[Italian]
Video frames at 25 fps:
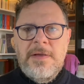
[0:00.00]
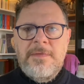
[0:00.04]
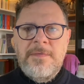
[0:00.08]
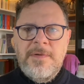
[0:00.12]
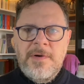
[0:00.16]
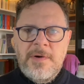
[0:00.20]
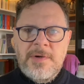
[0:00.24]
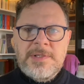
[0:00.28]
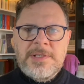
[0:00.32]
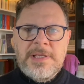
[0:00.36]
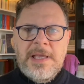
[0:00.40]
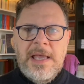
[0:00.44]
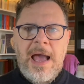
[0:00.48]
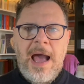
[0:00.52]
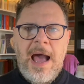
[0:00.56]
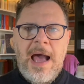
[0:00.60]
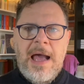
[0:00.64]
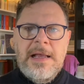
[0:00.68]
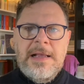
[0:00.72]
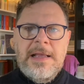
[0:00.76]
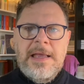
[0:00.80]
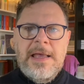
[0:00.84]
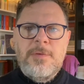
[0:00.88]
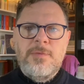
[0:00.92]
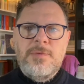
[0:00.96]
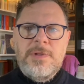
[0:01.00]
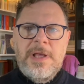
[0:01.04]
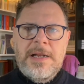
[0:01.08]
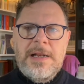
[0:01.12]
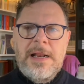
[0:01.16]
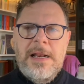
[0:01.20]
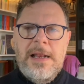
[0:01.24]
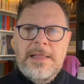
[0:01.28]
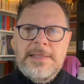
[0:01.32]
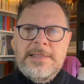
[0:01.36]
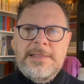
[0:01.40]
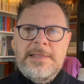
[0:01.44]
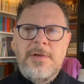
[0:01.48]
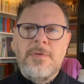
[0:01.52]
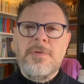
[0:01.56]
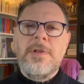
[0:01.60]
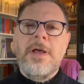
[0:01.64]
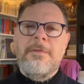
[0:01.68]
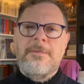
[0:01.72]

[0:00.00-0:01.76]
forse anche una relazione